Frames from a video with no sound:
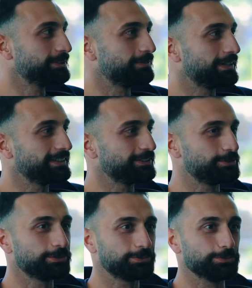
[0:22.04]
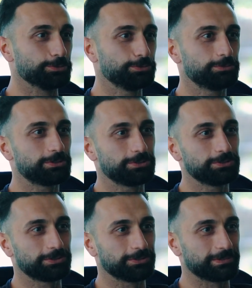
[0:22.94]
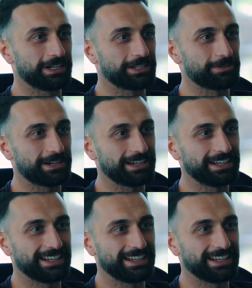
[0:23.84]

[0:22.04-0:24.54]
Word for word: zaman çok ucuz bir çocuktum galiba.